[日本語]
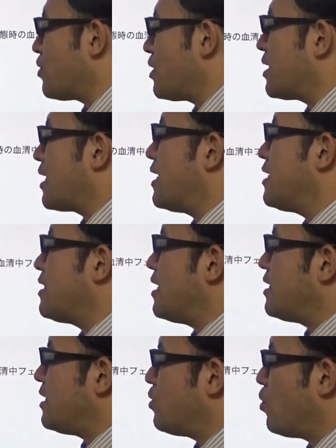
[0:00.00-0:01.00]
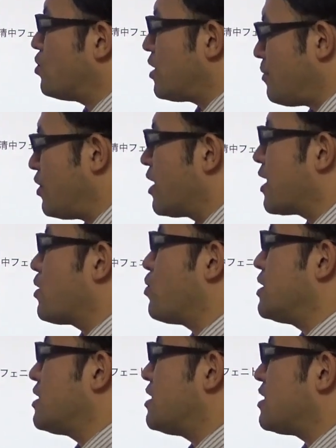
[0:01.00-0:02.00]
1回 1.25g、かっ
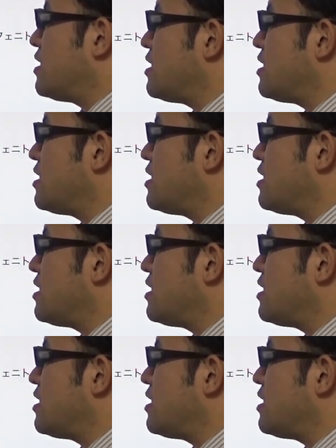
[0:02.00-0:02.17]
こ1日